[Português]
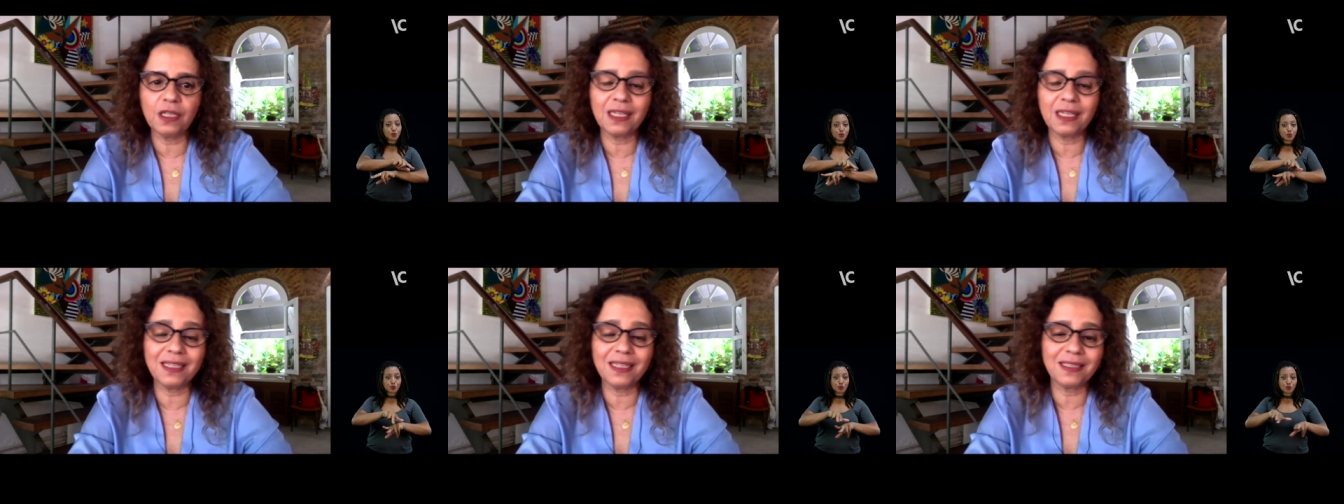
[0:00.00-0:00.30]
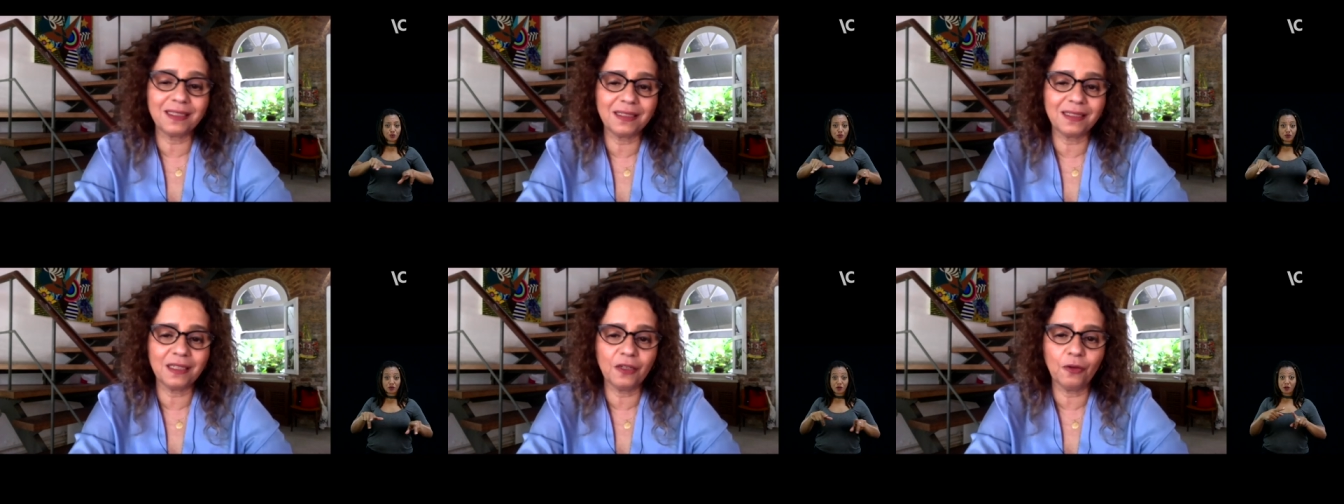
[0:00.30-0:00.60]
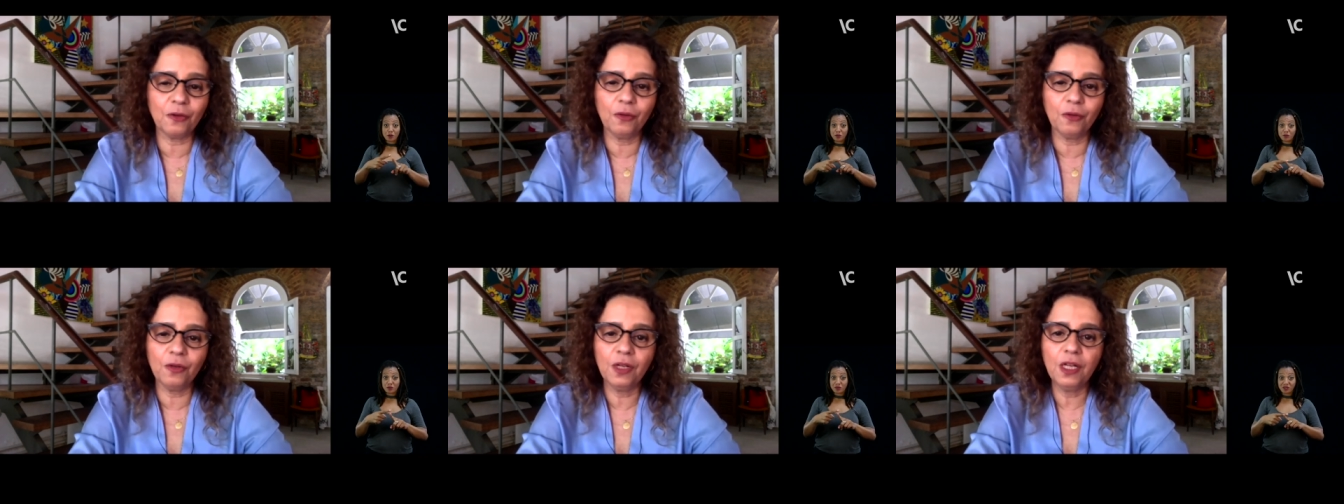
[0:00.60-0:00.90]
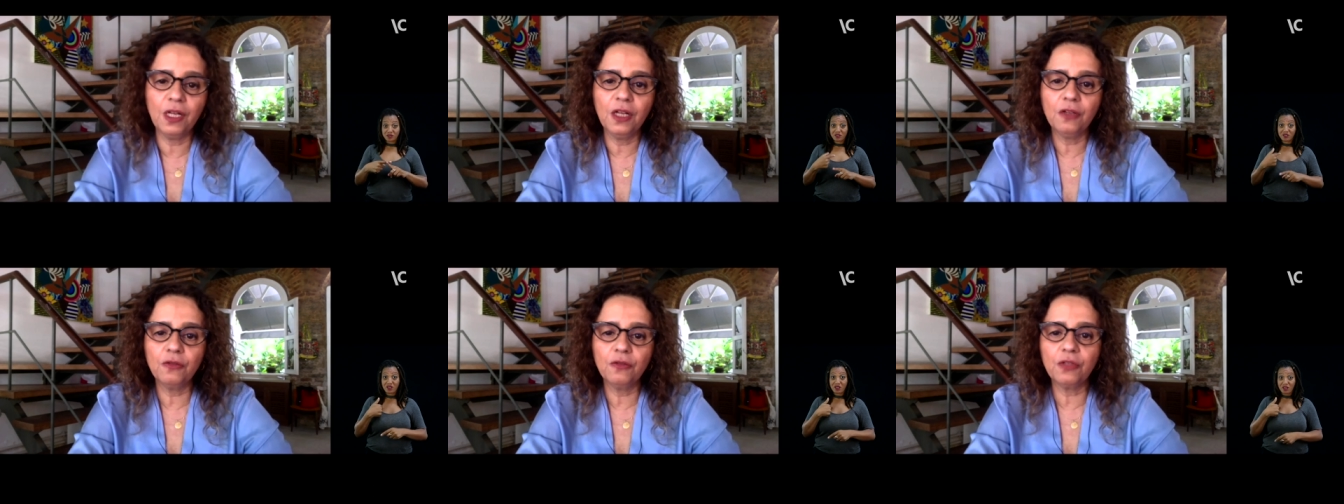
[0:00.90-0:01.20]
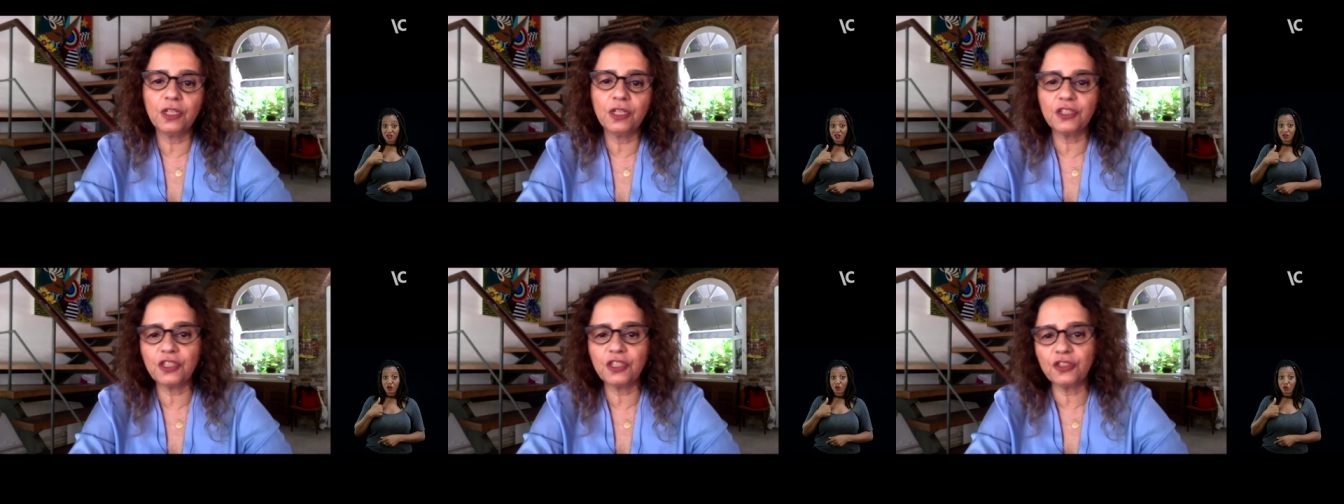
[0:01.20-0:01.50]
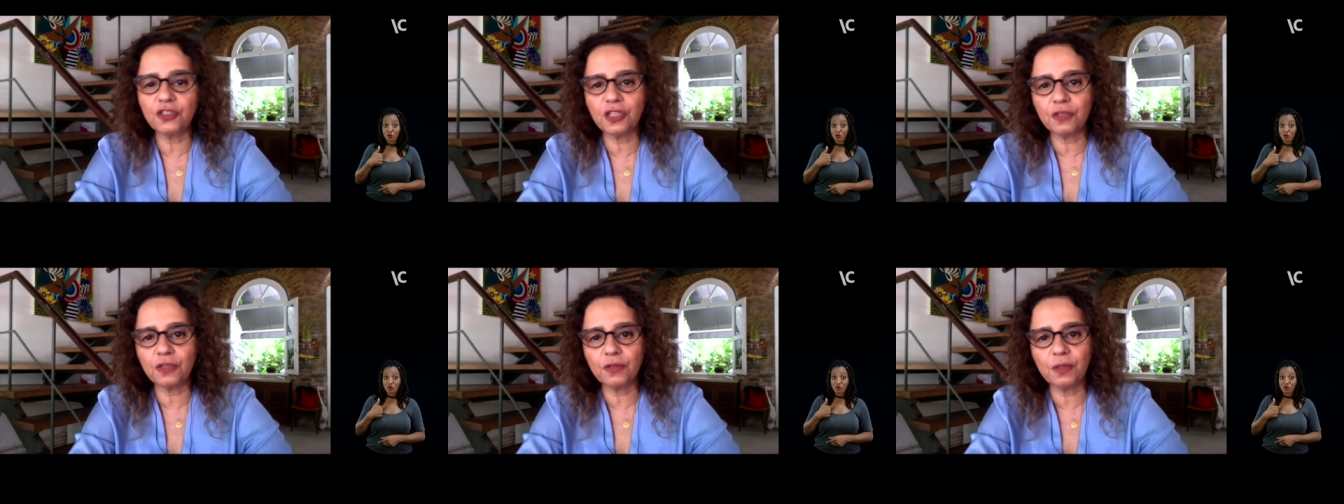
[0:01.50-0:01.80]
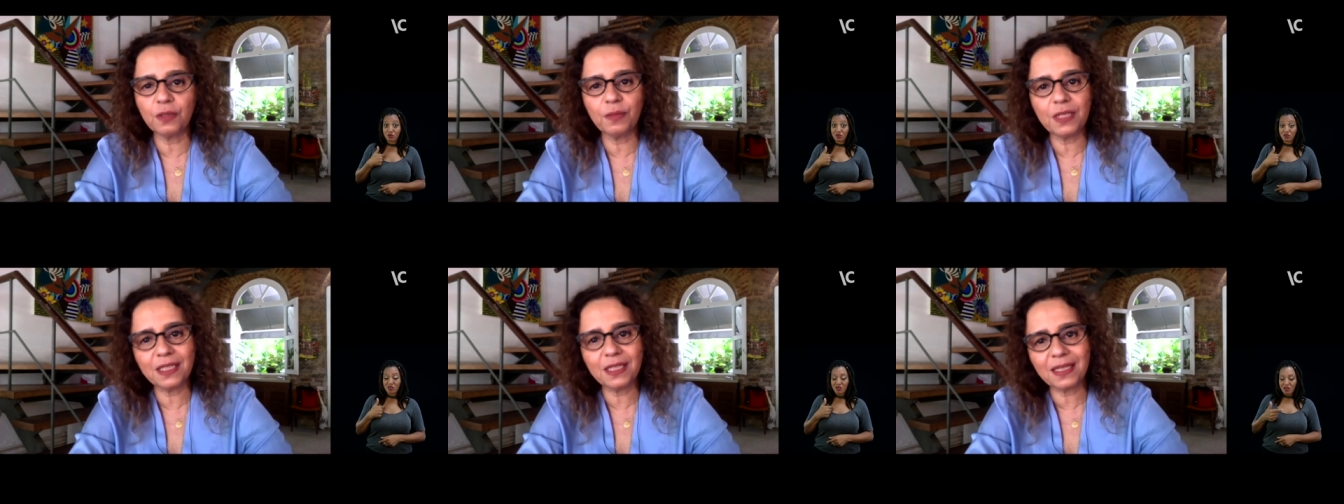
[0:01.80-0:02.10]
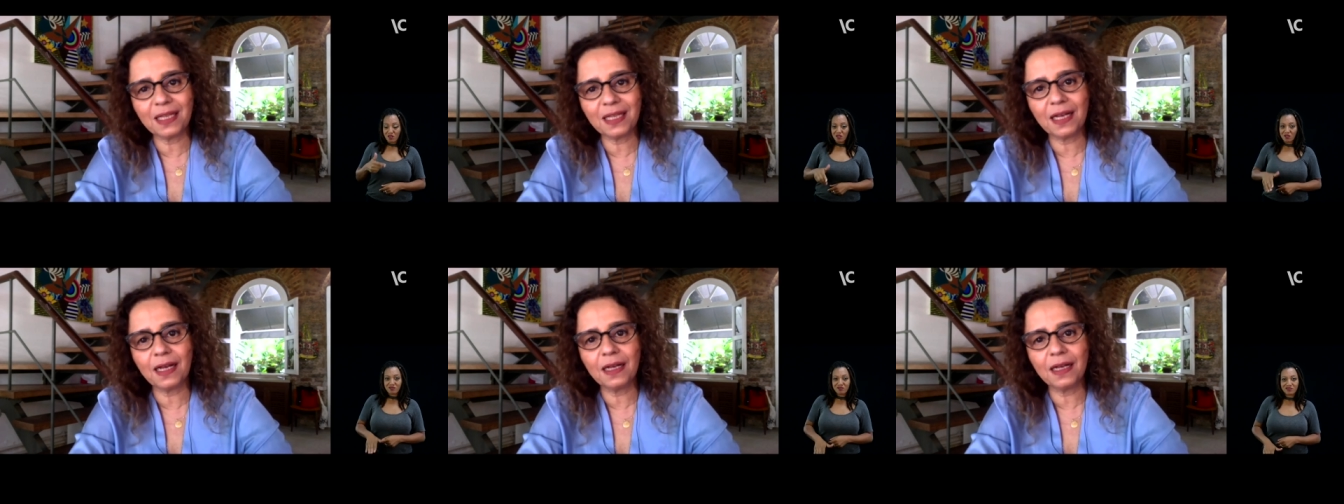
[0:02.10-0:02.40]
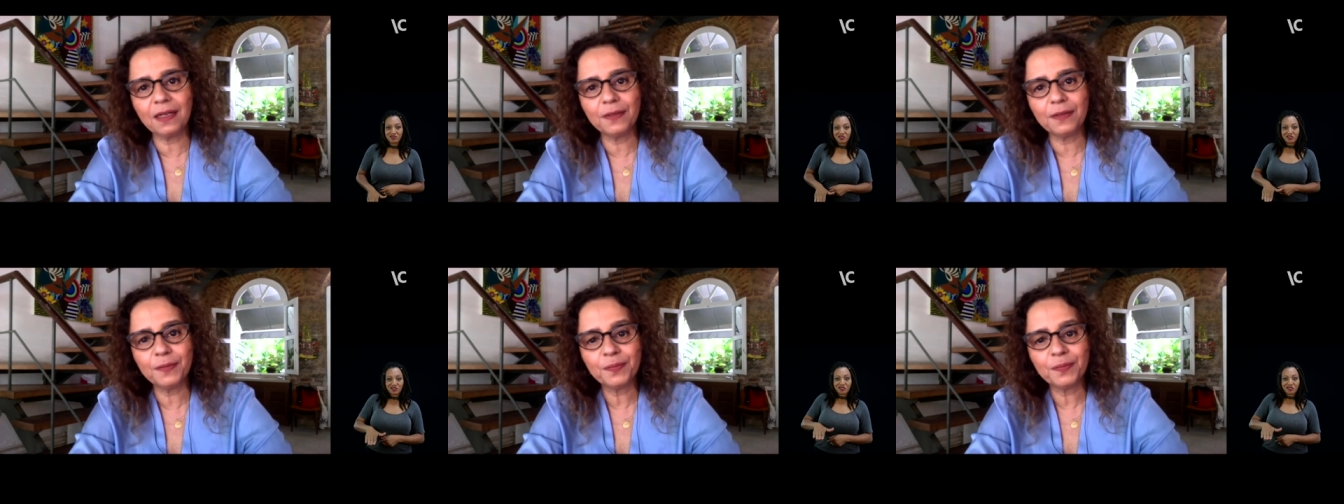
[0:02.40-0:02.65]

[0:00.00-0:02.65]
cresceu durante a ditadura militar